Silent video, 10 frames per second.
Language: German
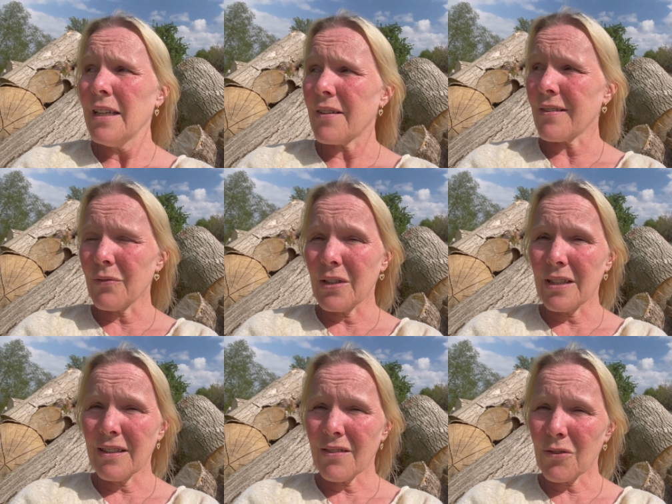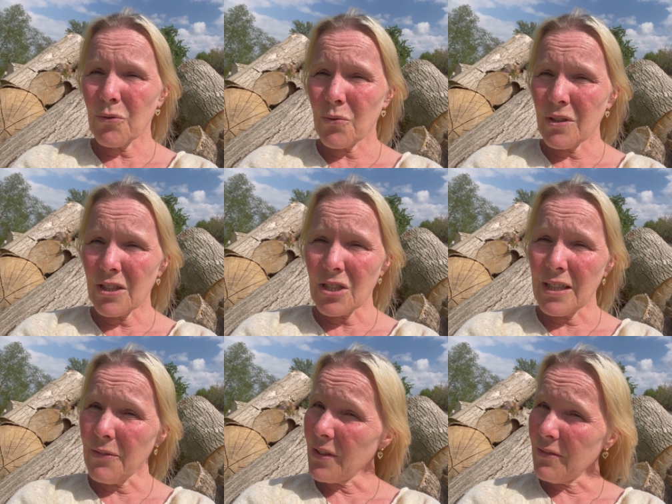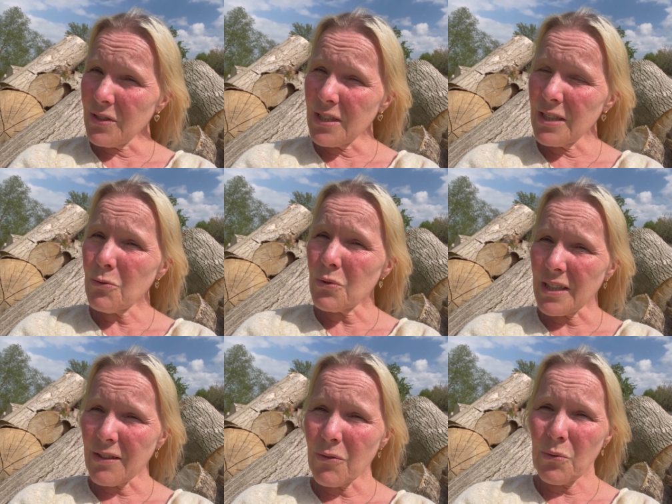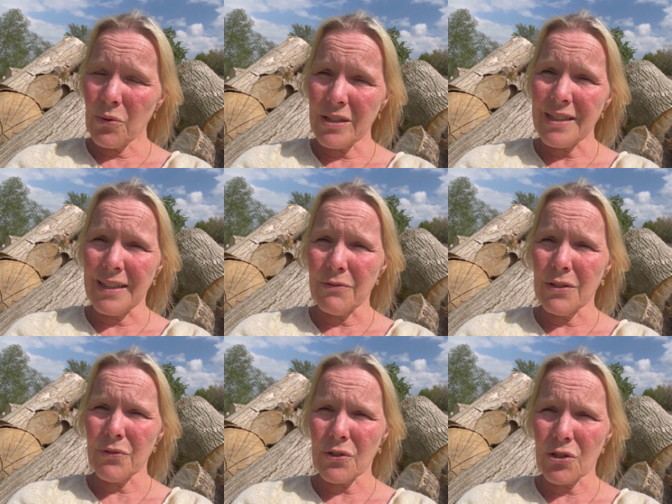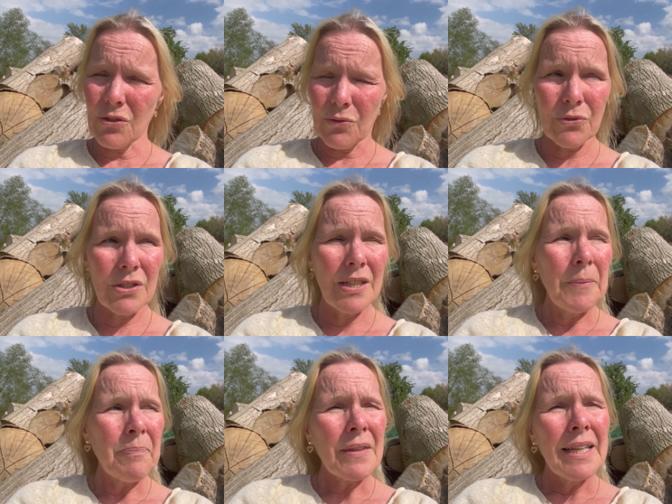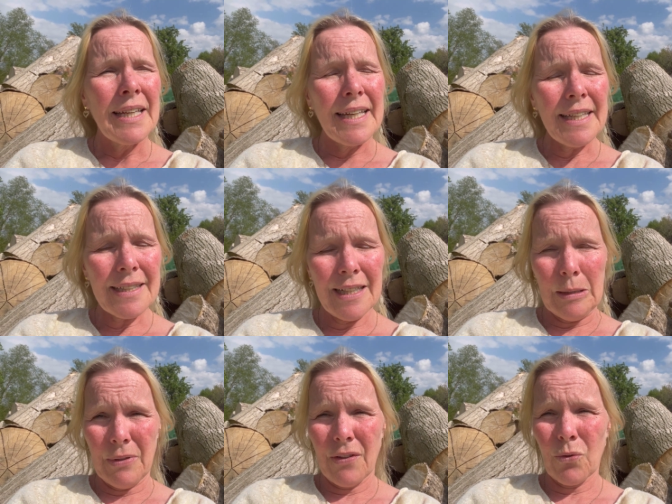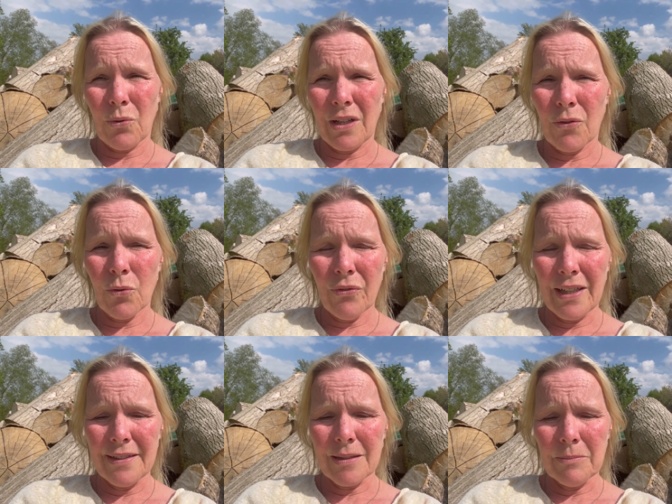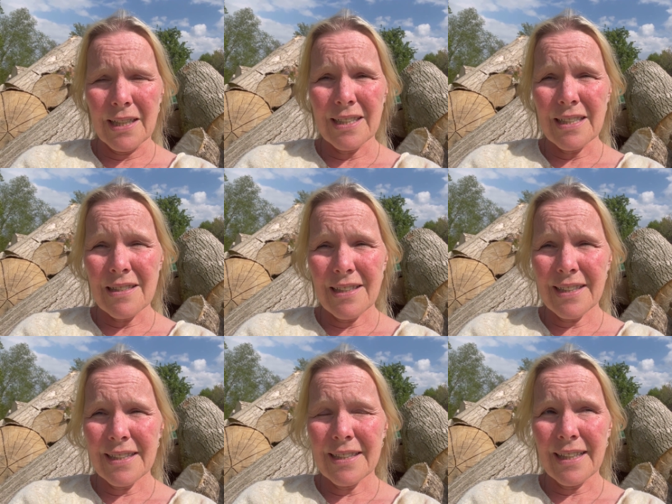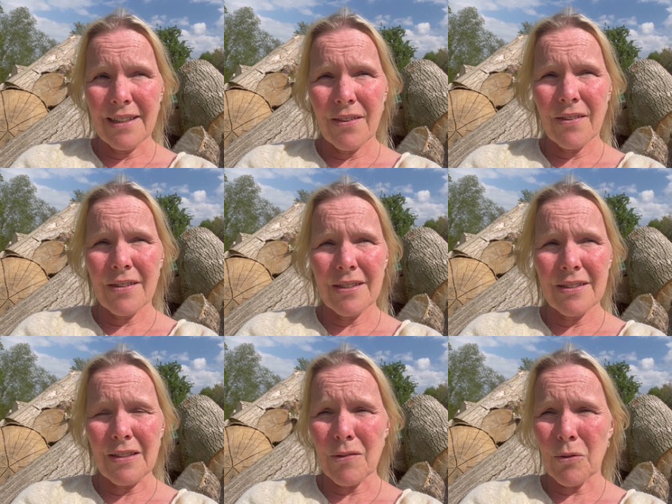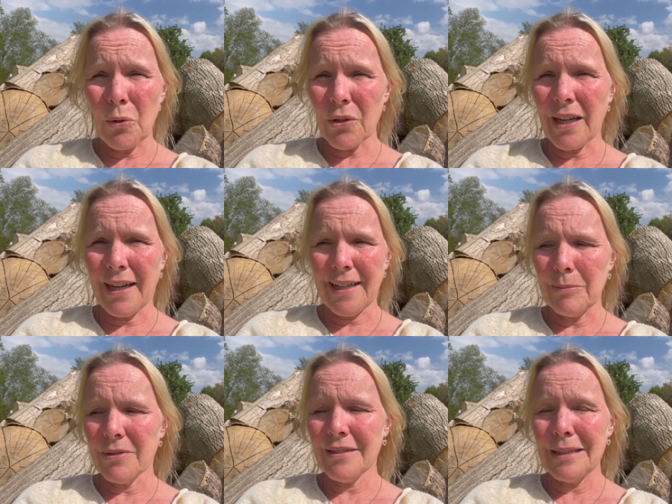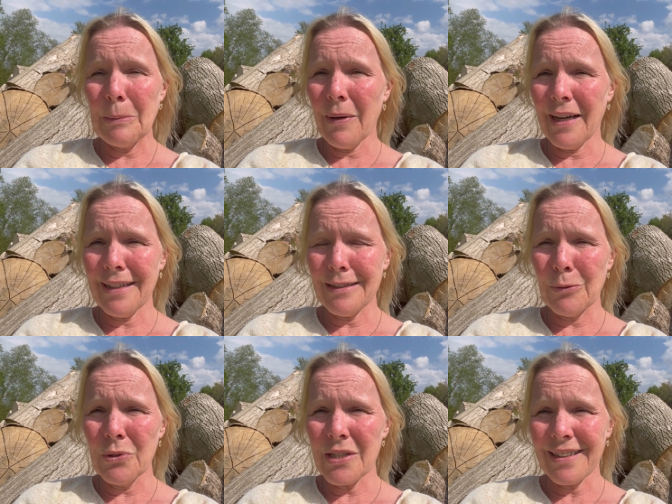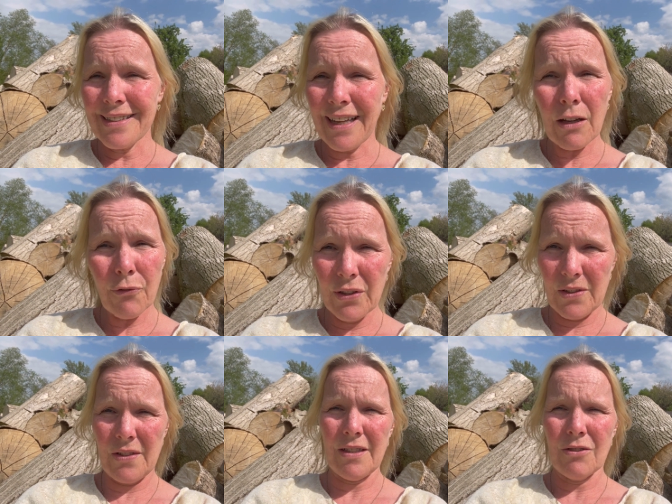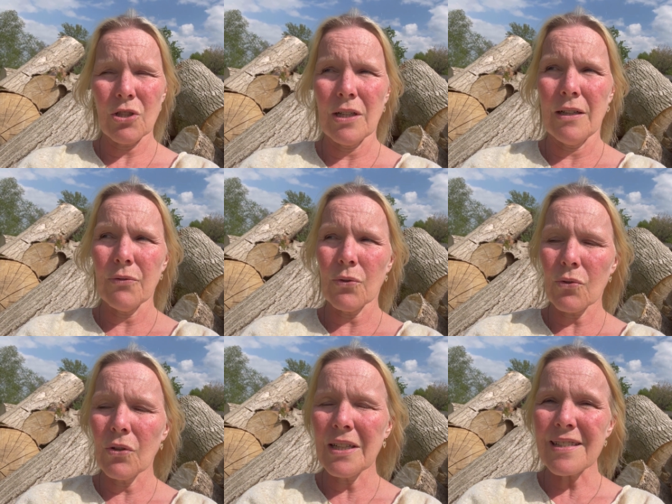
Deswegen ist gesunder Schlaf sehr wichtig und dazu gehört einfach frische Luft. Ich habe es sogar so weit gemacht, dass ich jetzt das Glück habe, immer unter Dachfenstern schlafen zu können.